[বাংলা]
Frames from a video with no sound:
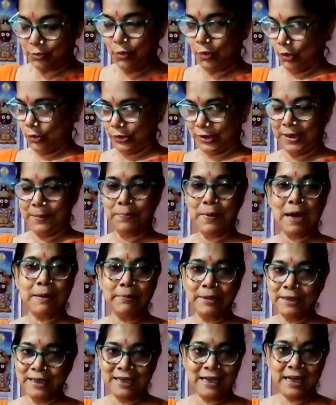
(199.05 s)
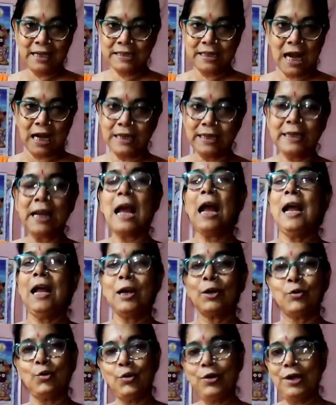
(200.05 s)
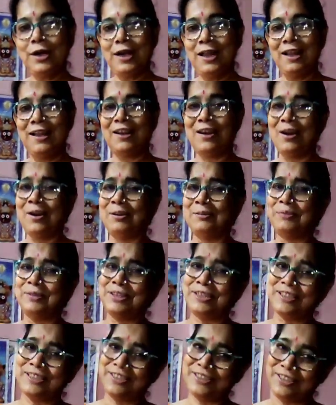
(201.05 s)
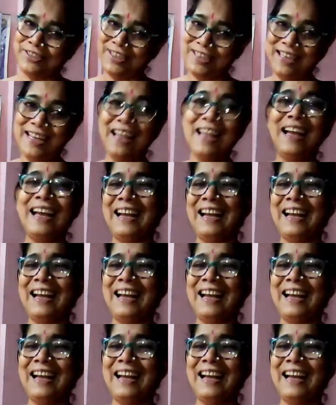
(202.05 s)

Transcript: করতে পারবেন কিনা জানি না করলে অবশ্যই